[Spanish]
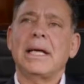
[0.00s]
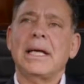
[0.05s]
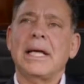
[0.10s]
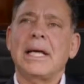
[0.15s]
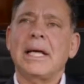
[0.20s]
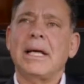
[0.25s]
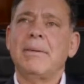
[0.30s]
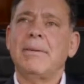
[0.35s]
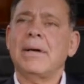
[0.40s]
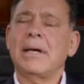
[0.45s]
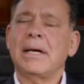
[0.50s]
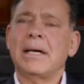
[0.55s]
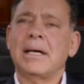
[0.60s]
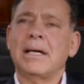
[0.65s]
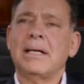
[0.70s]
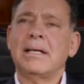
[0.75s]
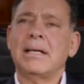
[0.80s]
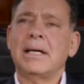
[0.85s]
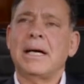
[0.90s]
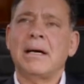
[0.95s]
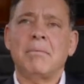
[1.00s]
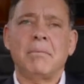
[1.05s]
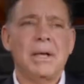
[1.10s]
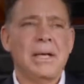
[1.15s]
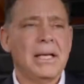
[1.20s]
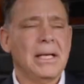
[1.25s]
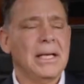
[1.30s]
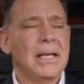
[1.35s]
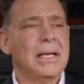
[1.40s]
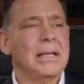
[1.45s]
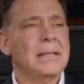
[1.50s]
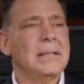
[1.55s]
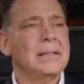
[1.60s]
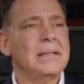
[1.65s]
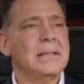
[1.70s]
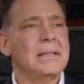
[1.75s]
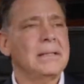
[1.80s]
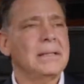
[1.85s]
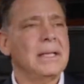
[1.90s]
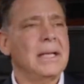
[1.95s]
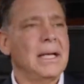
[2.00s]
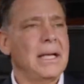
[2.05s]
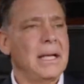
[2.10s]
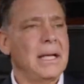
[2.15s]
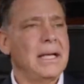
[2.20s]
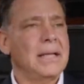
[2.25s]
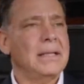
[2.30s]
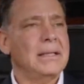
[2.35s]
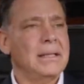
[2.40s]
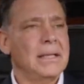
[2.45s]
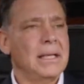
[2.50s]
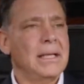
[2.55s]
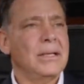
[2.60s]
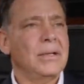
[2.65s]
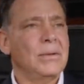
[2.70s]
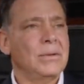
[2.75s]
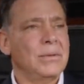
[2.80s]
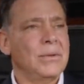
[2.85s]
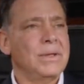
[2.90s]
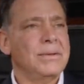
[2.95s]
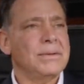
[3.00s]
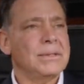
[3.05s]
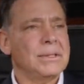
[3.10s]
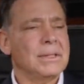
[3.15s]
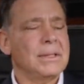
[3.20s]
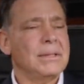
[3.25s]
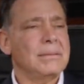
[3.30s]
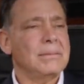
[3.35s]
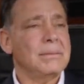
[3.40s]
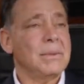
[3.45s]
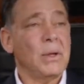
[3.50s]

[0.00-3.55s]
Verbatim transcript: iba a aplicar la ley tal y como debe ser,